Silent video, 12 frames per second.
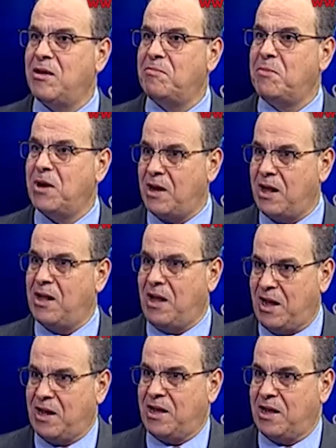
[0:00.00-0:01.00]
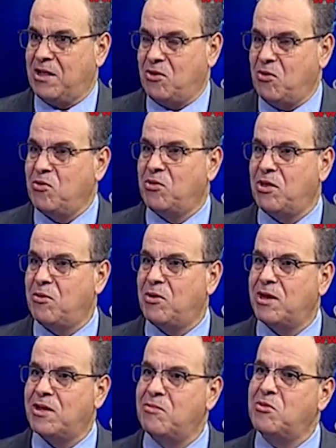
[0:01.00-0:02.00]
امراه حقيقه انثى
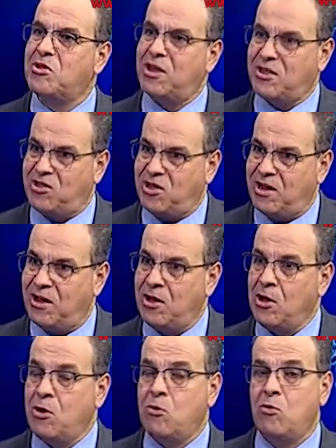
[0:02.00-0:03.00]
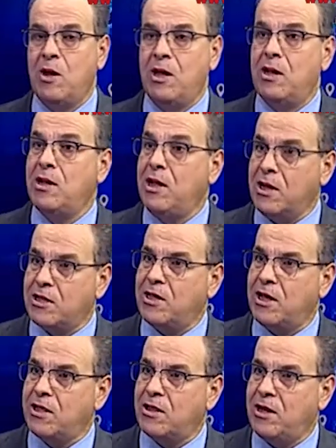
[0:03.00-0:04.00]
ولكن مسترجله والعكس
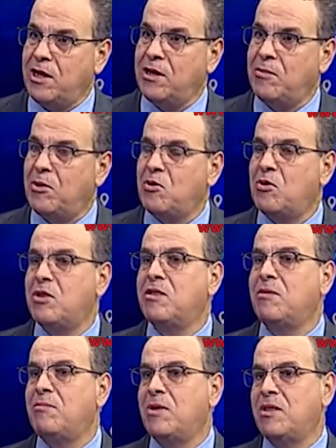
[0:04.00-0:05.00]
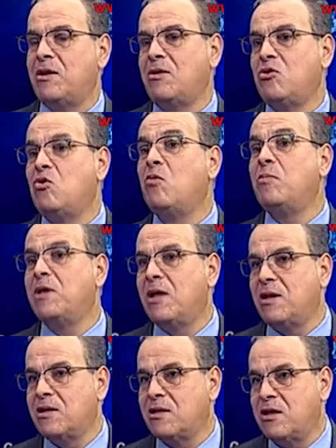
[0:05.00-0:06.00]
ايضا حينما نقدم مثلا دميه
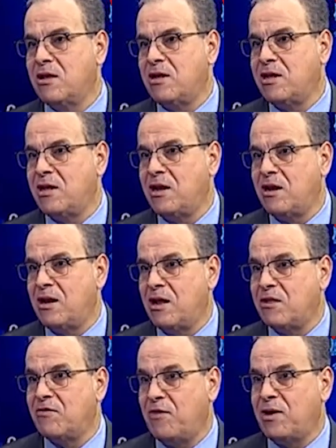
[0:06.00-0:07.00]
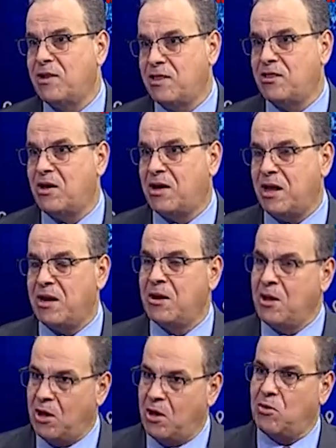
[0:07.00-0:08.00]
للاطفال للذكر
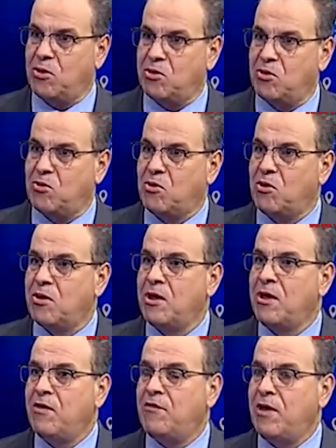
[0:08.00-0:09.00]
او للذكور نعم.